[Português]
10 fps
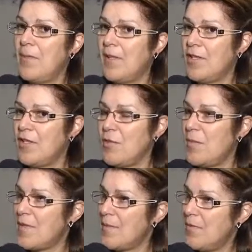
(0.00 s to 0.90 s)
para que a gente
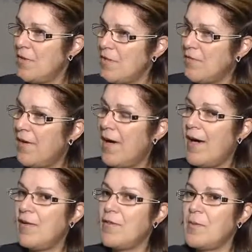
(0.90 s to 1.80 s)
possa
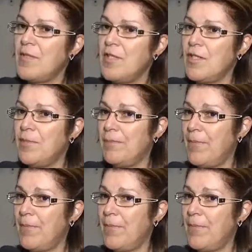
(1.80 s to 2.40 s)
motivá-los, para a gente